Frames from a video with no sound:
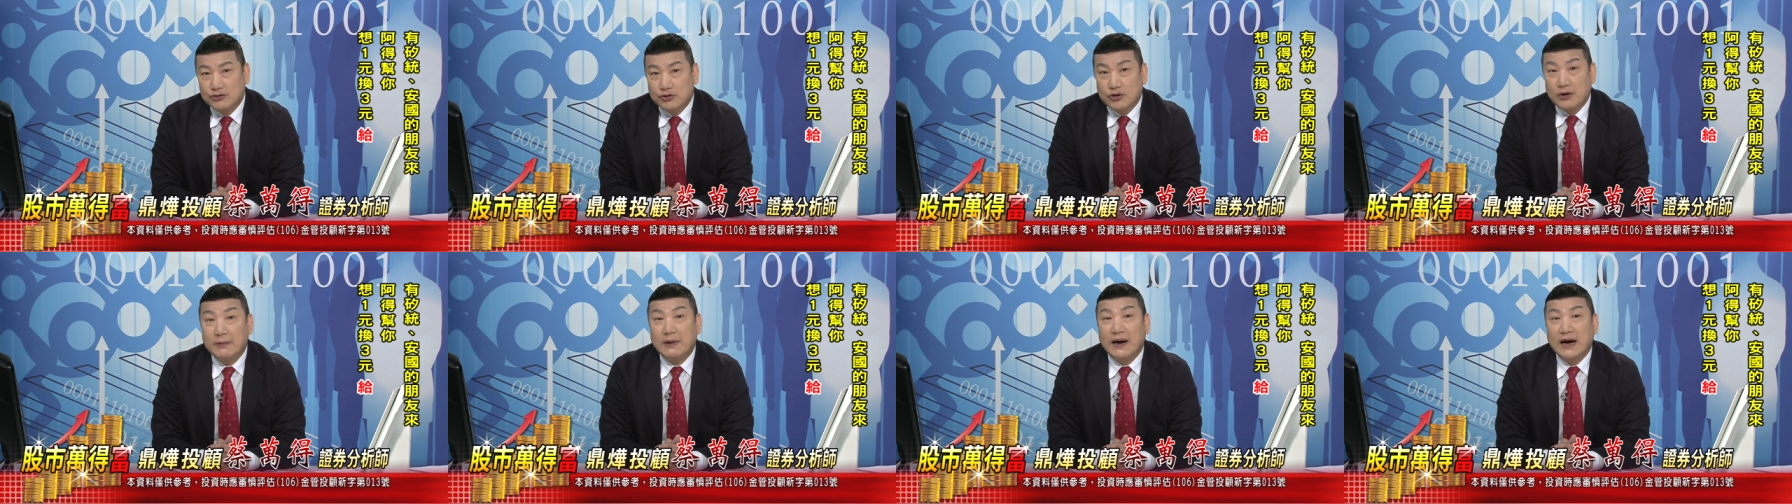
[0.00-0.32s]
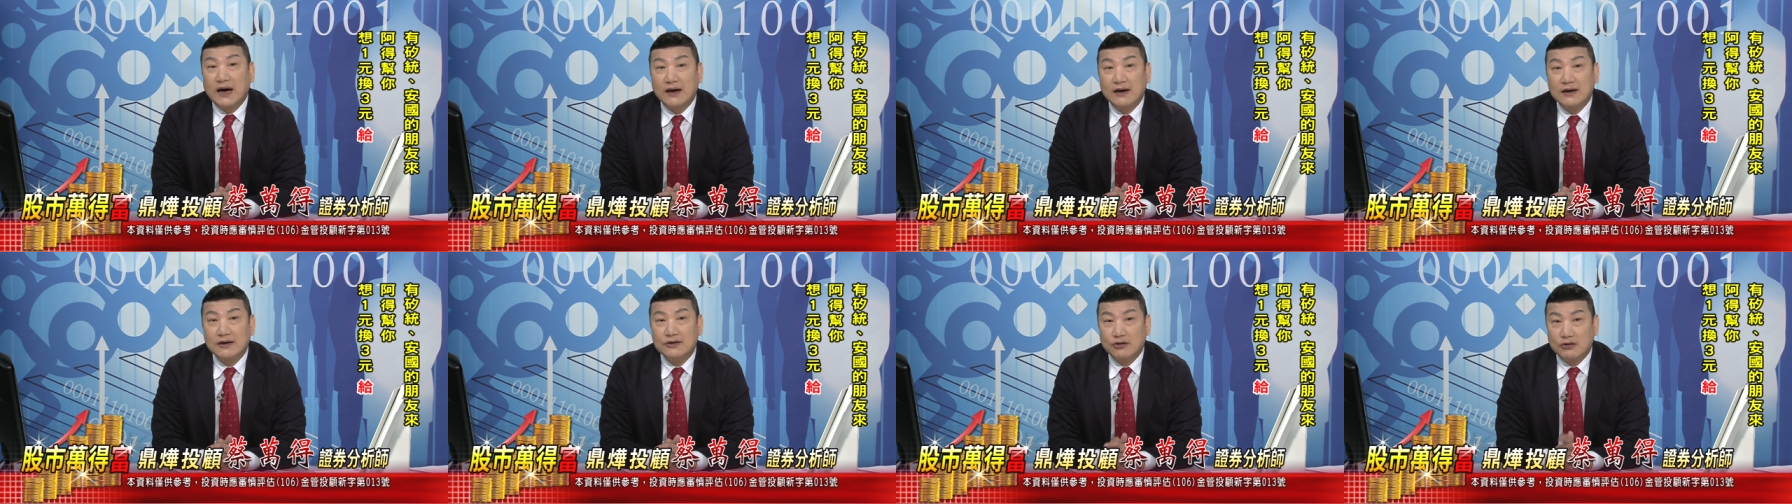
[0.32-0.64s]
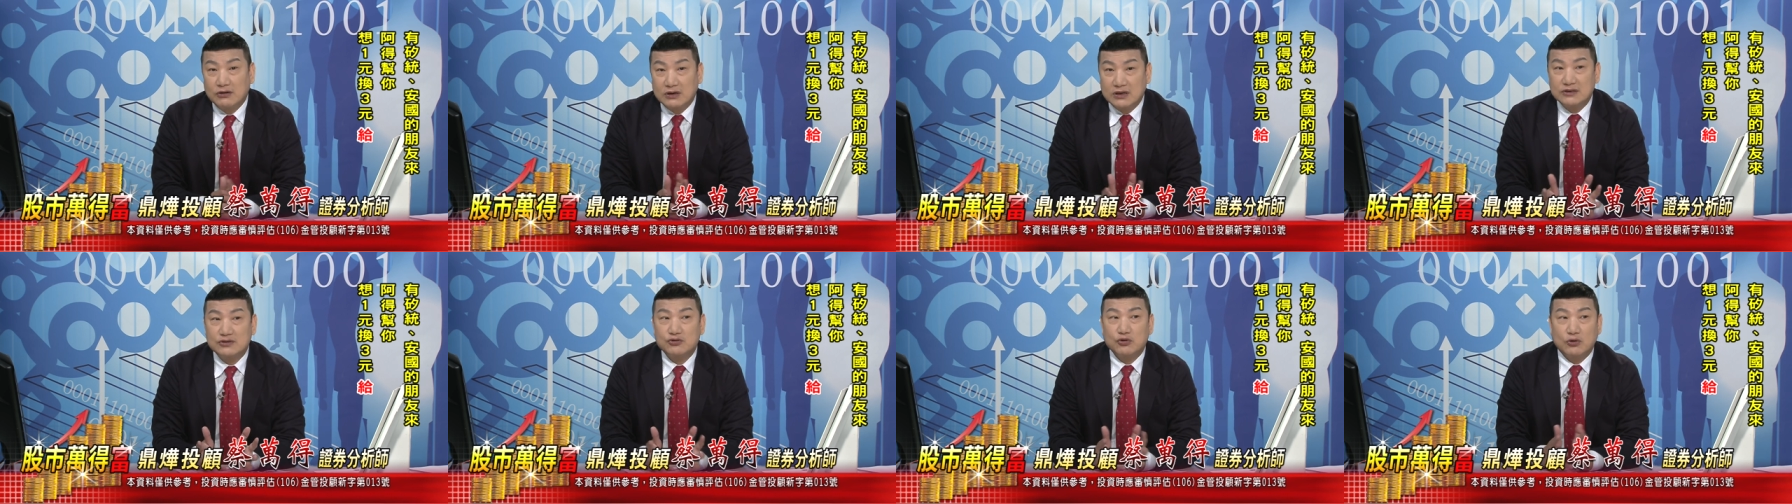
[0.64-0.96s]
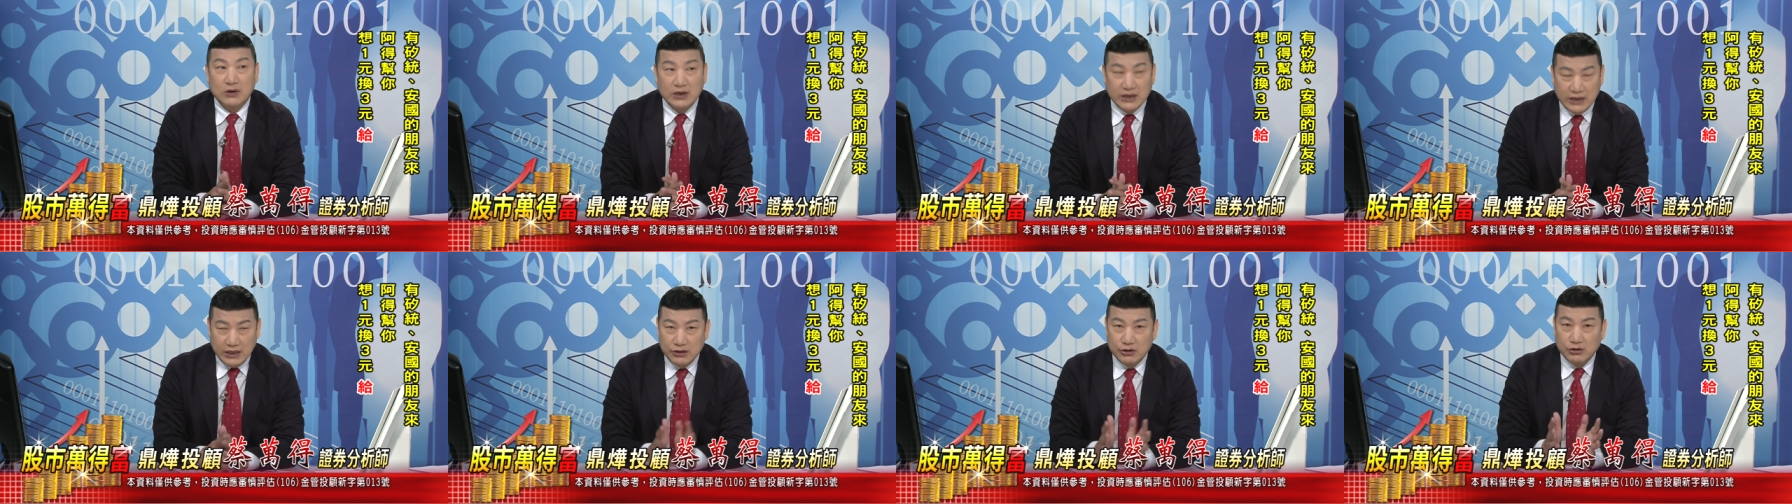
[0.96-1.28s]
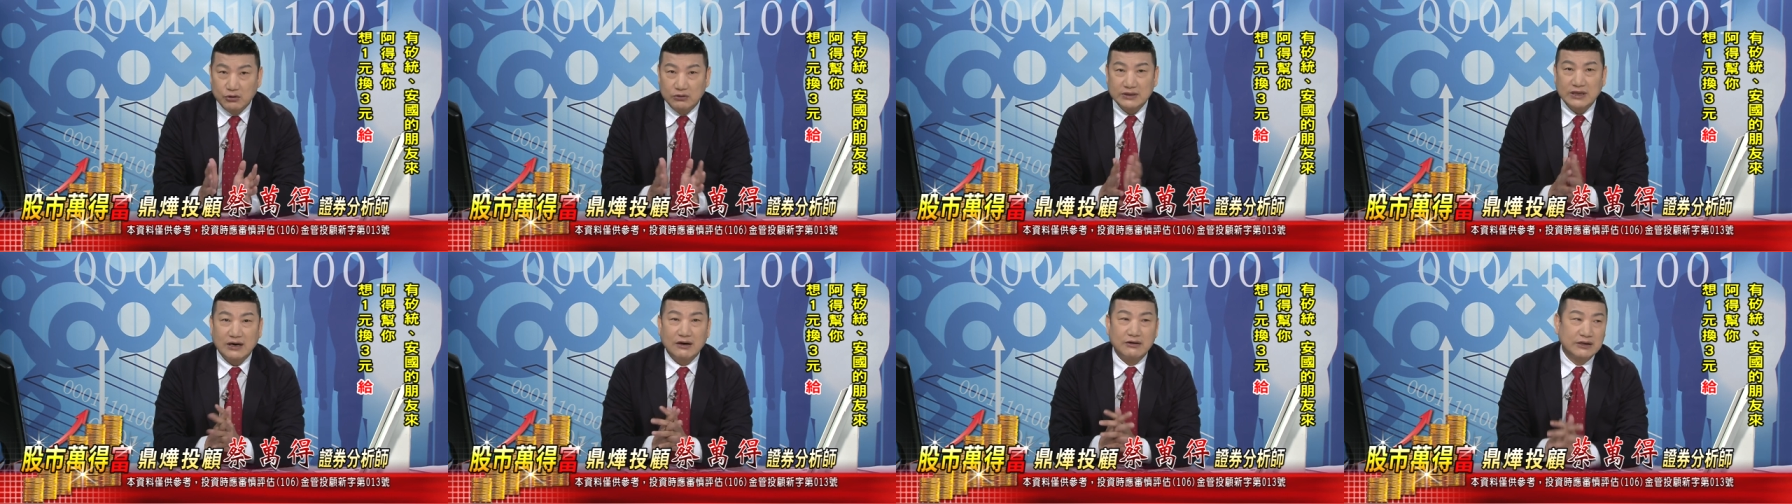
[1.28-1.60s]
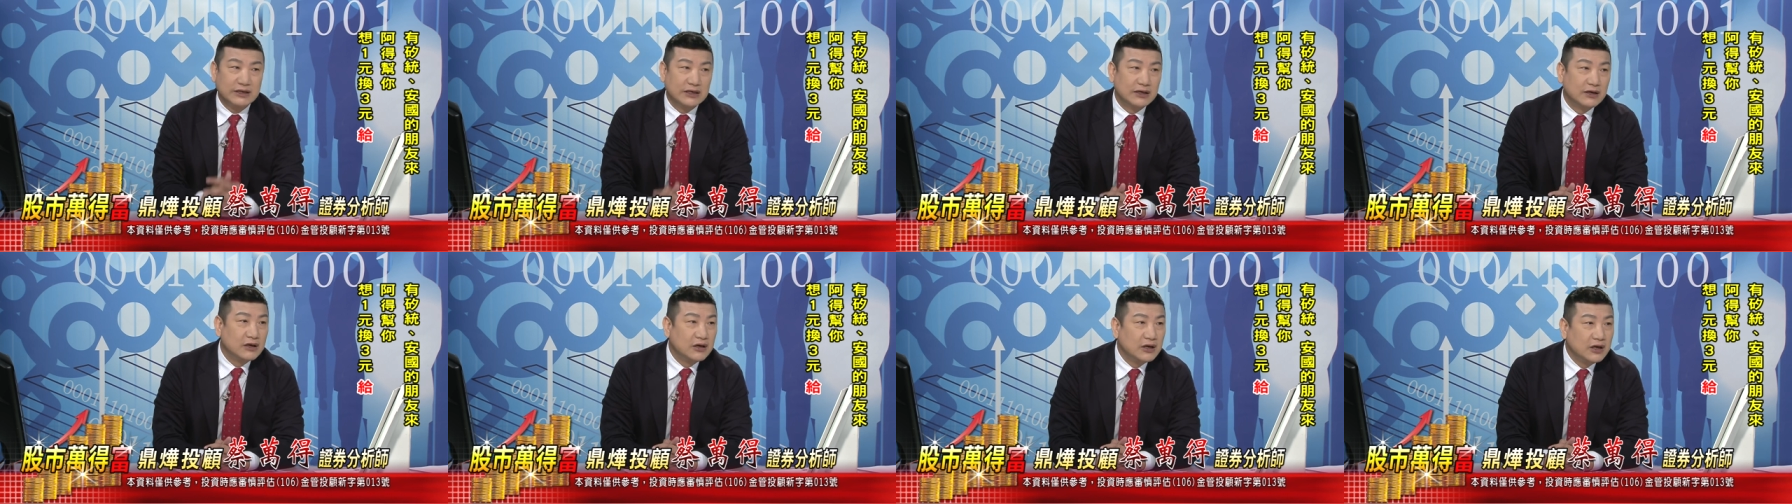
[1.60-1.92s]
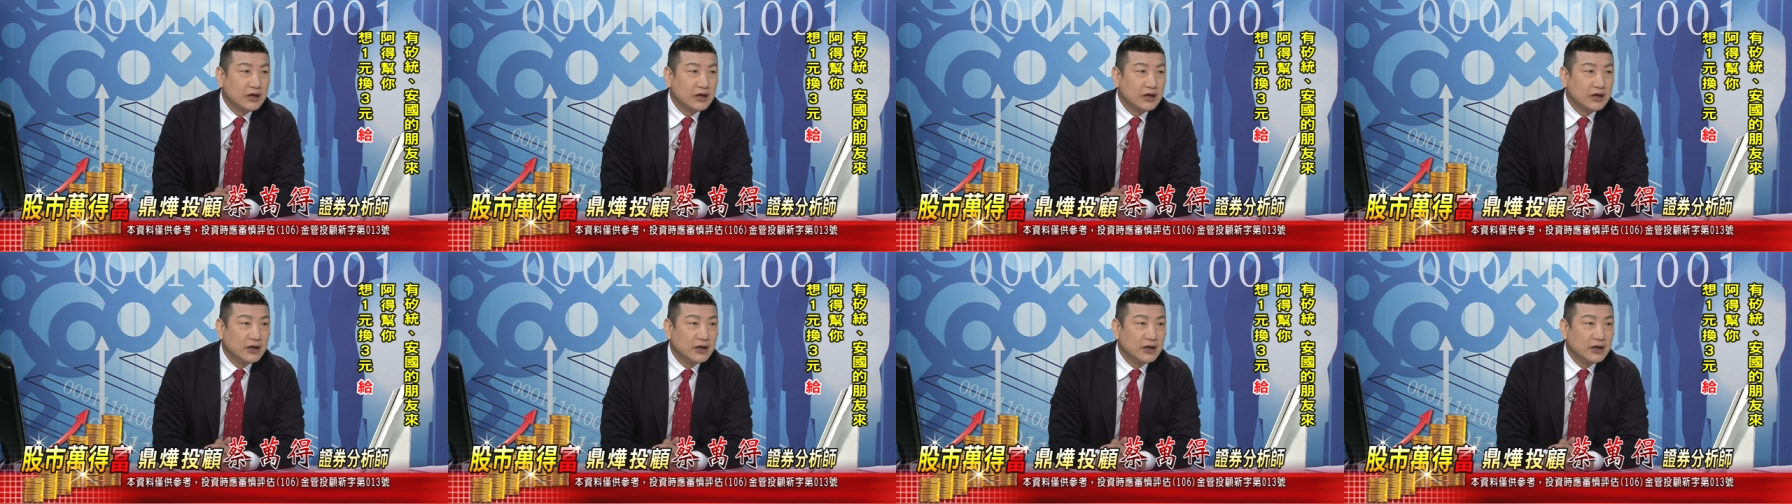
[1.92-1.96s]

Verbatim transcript: 对吧？有人说，哎，有道理。